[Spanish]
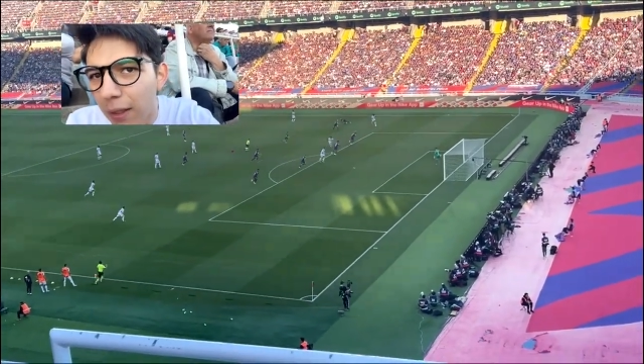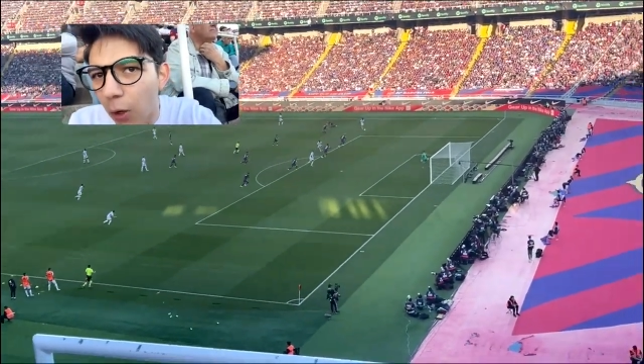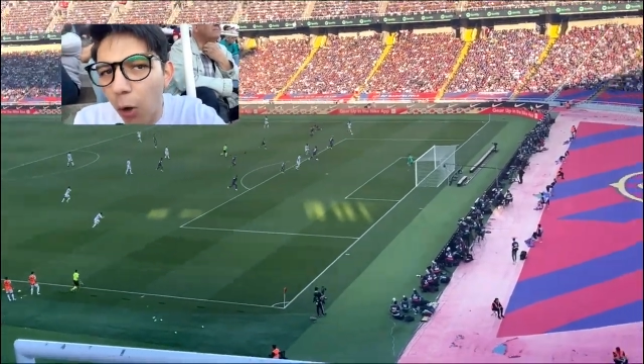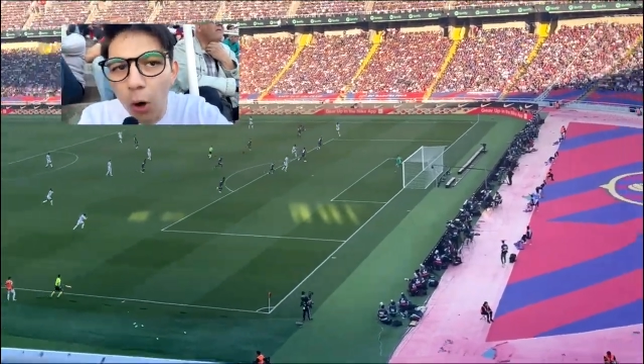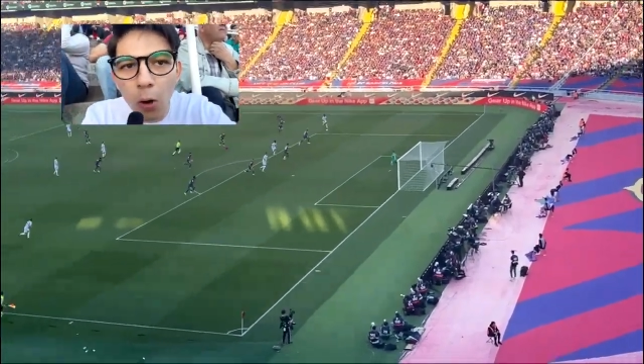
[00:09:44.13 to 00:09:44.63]

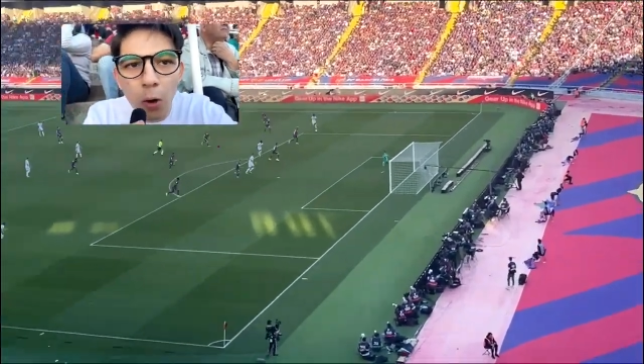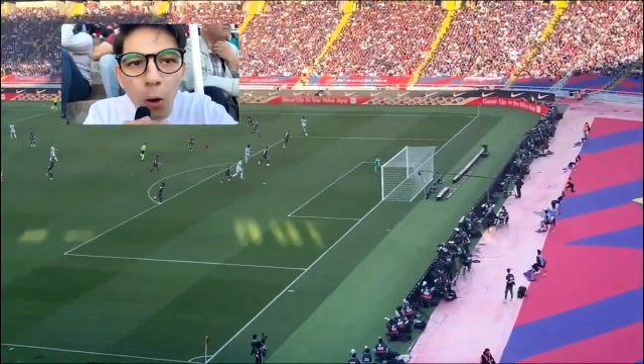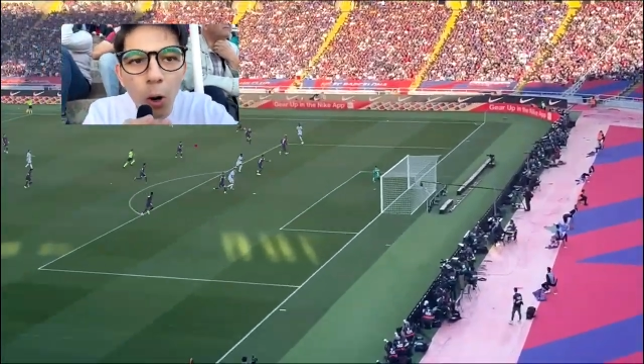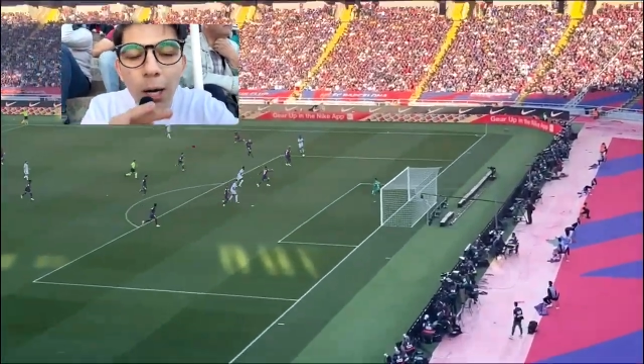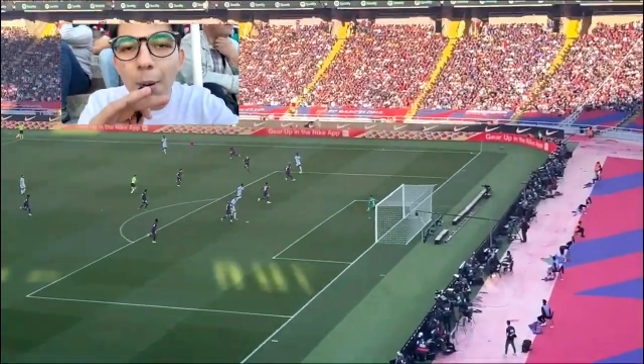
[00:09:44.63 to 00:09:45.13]
¡Ojo!
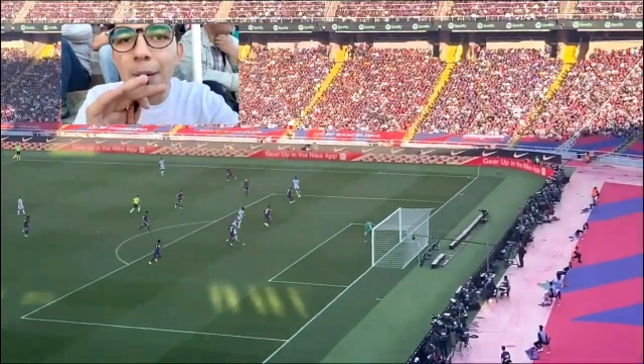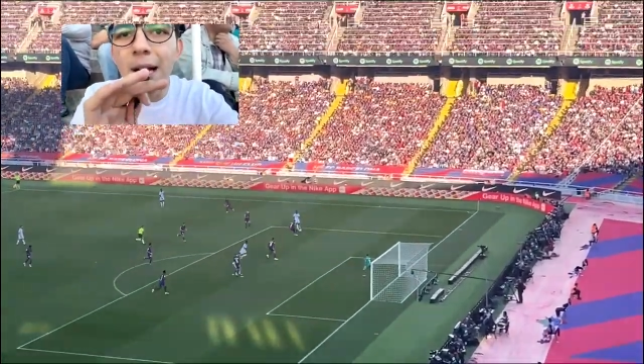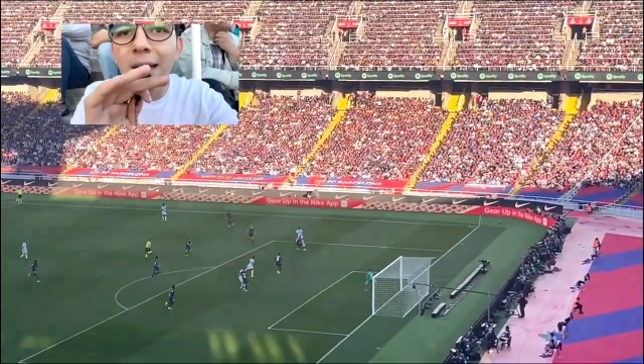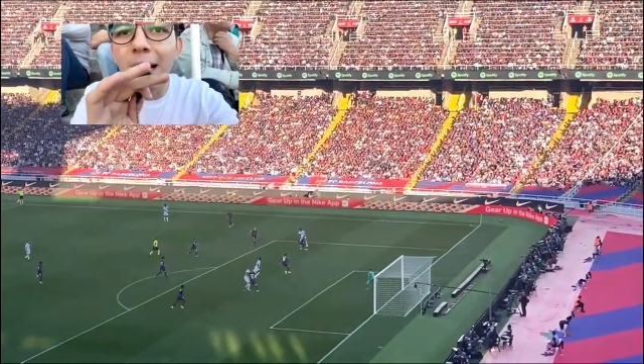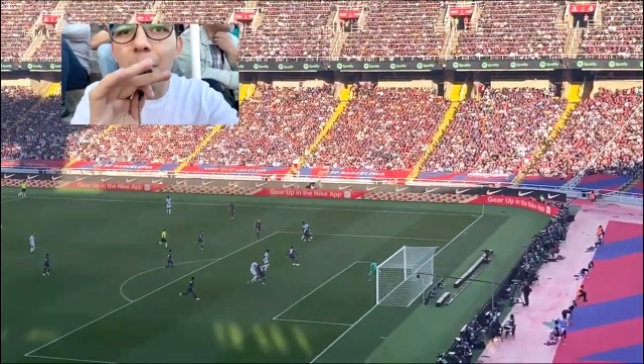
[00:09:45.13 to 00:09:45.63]
¡Ojo
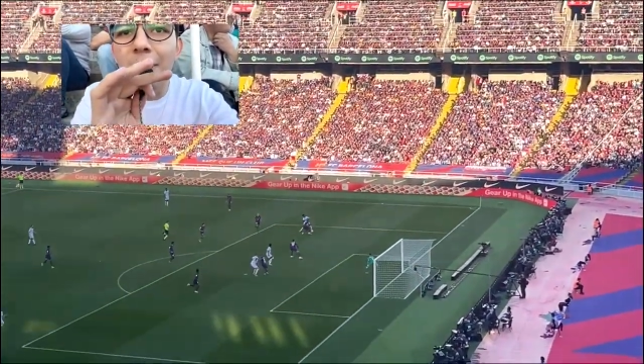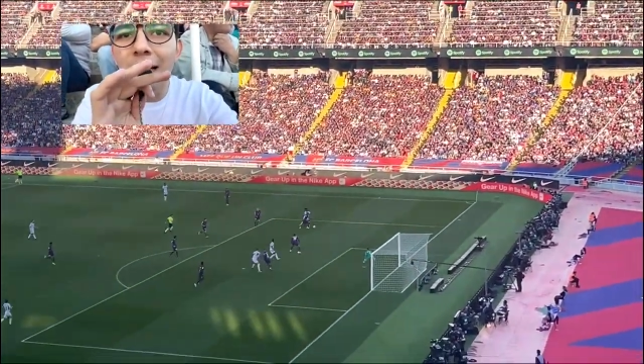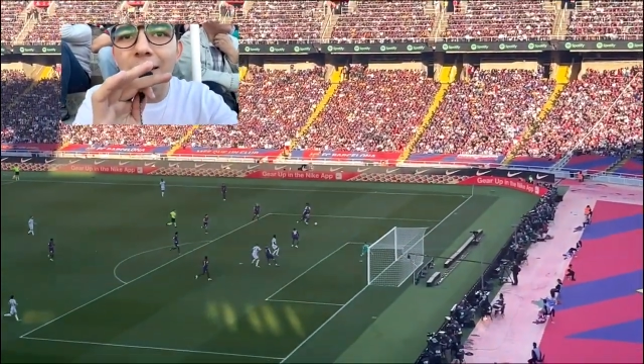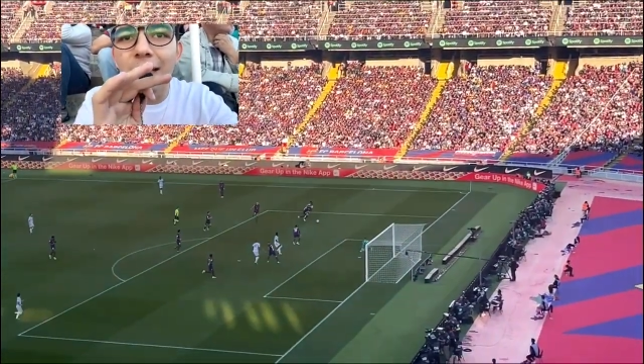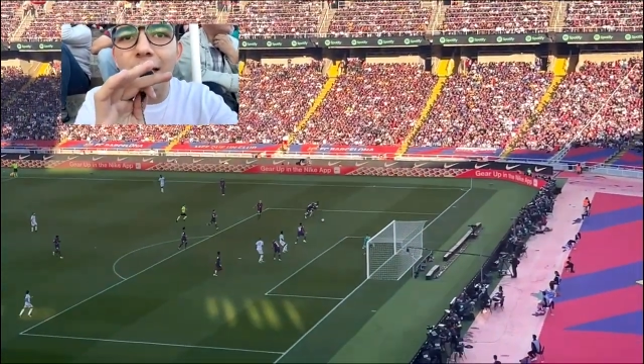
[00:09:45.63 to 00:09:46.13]
Camavinga! Y
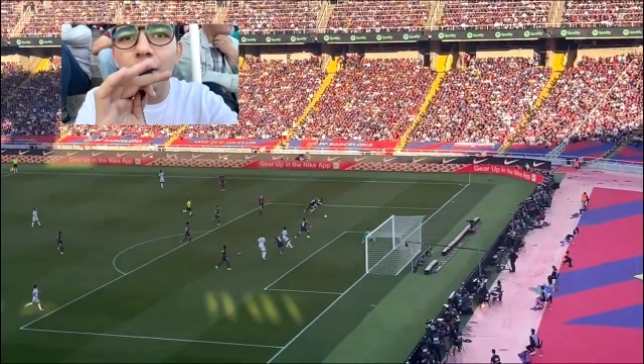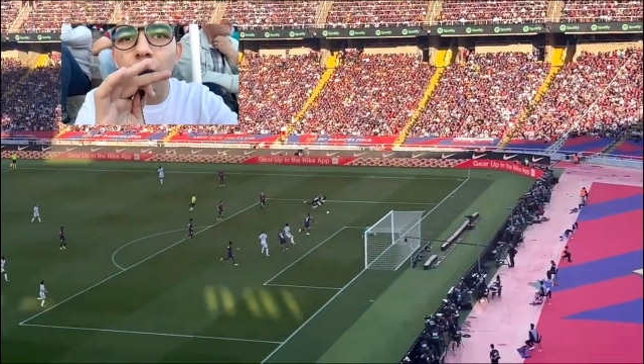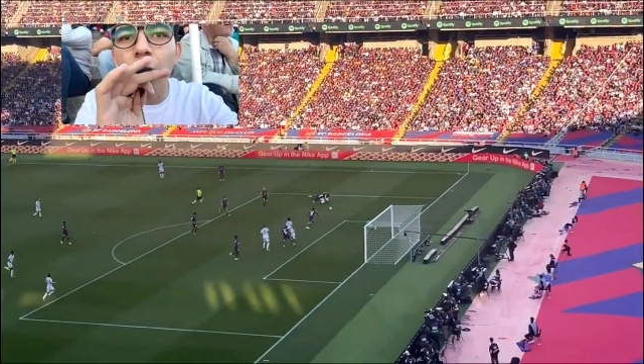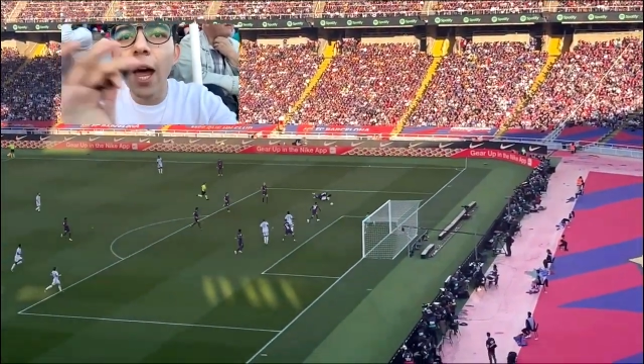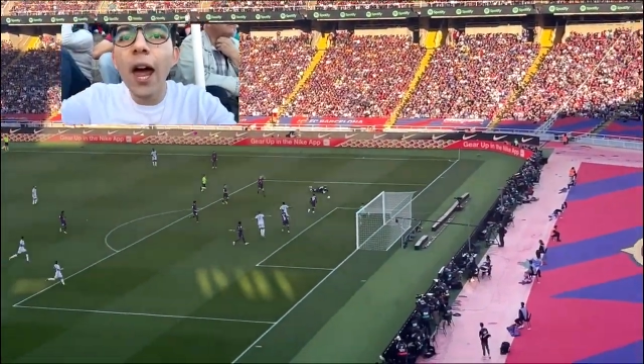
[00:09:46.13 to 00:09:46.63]
Camavinga desde que
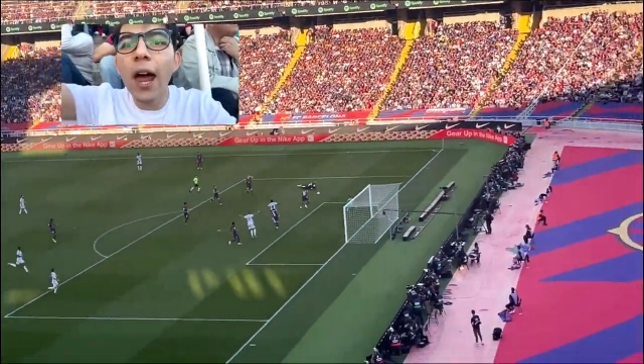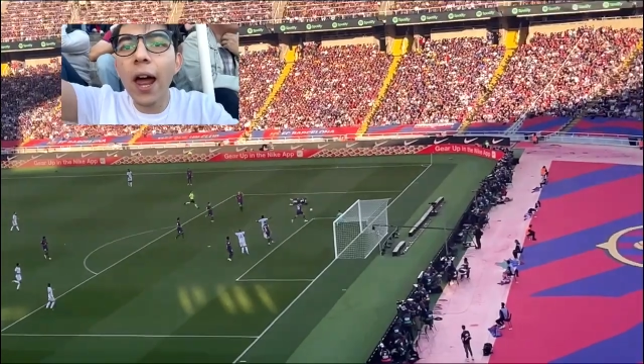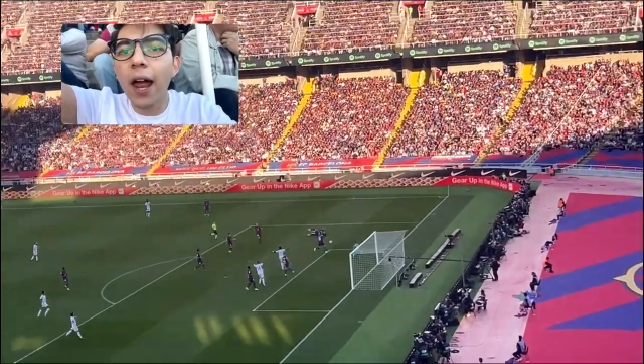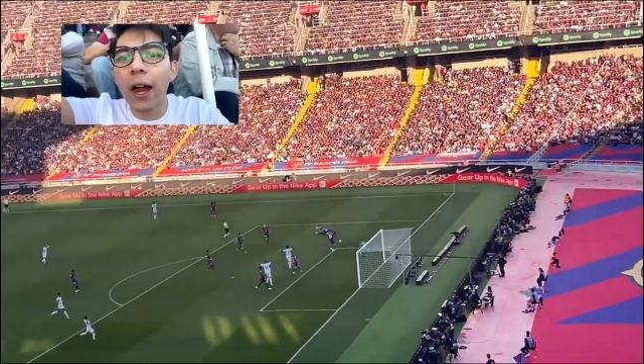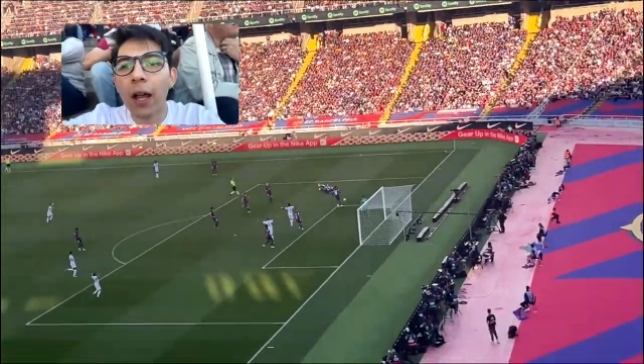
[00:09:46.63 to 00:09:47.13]
entró. ¡Eh!